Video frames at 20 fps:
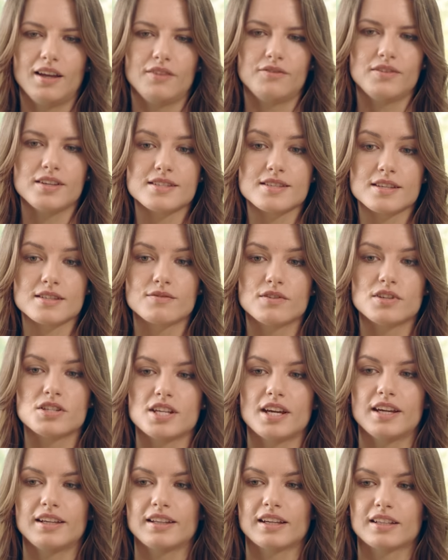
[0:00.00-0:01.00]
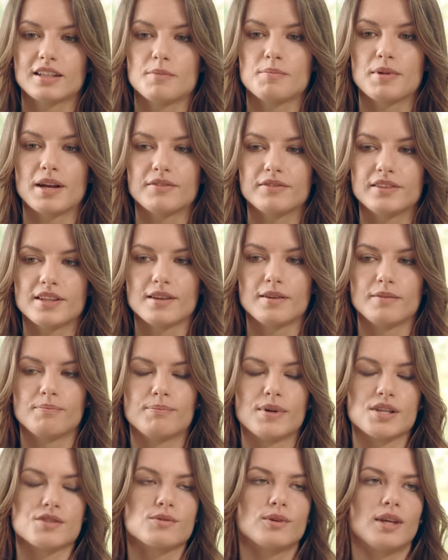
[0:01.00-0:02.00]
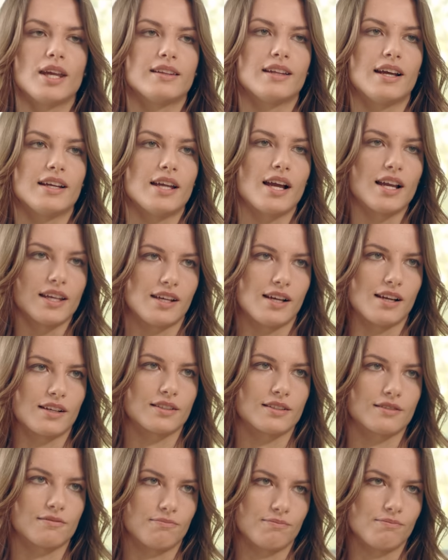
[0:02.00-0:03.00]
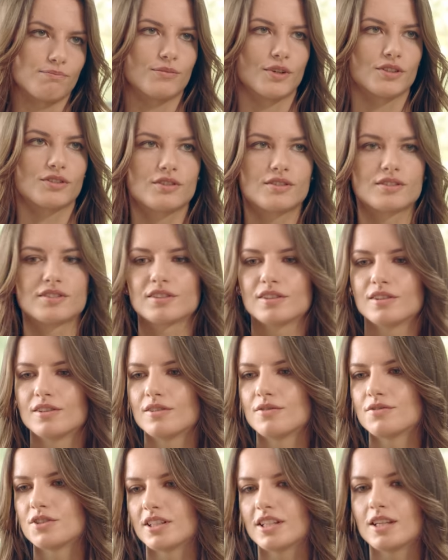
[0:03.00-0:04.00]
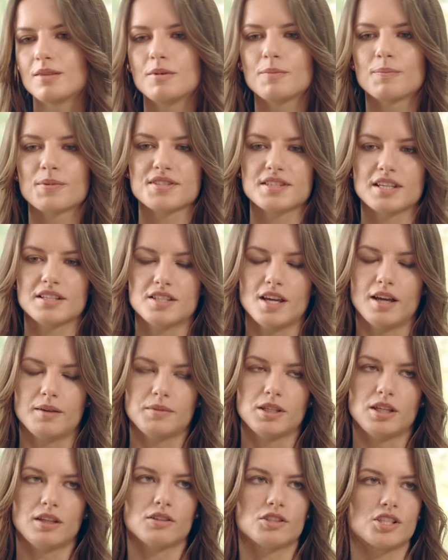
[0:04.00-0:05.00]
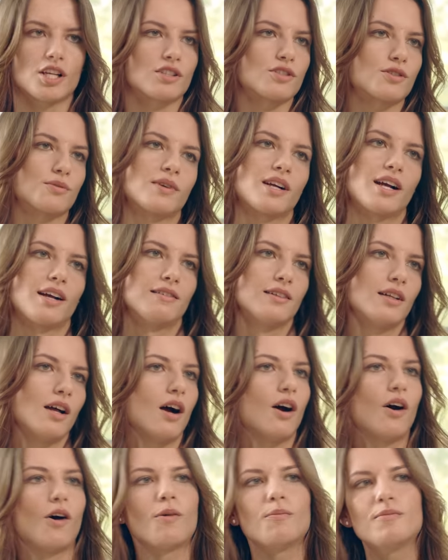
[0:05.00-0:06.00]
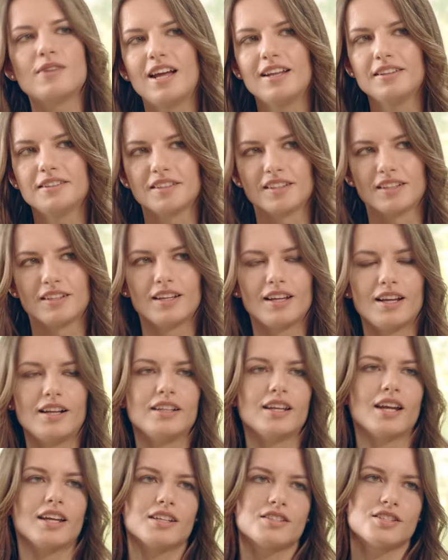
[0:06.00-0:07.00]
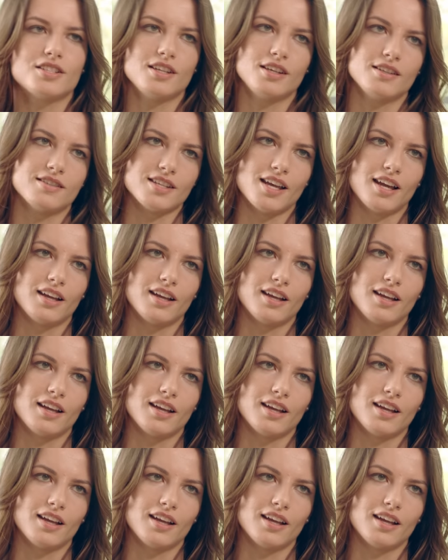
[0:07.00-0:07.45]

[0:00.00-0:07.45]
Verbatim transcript: więc zazwyczaj tak naprawdę bazuję na jajkach pod wszelkimi postaciami, szakszuka, omlety, jajecznicę.